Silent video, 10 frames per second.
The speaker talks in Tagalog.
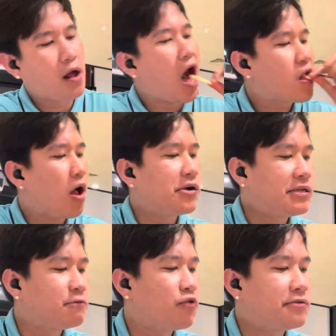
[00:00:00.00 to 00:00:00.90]
ang isa
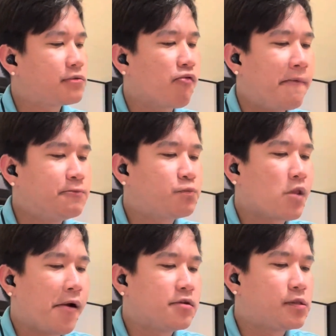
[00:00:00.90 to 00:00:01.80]
trato patay huya
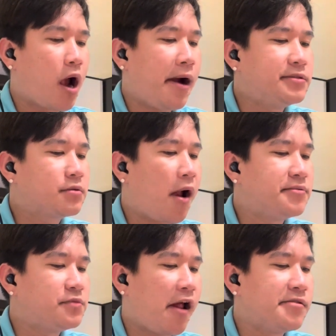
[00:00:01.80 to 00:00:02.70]
pero
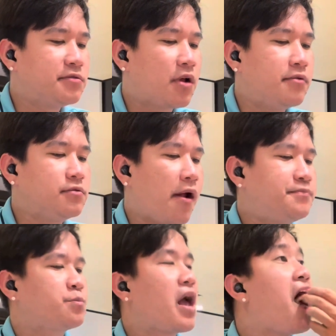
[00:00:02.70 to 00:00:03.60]
sige na lang
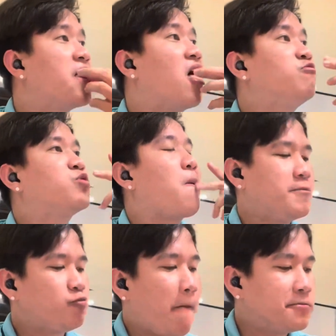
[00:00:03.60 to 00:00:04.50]
maya unta mo
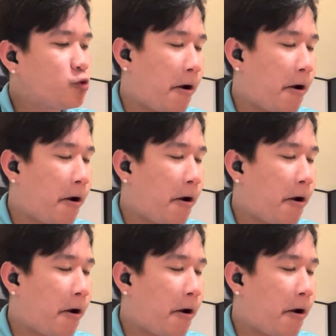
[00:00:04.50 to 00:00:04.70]
nukot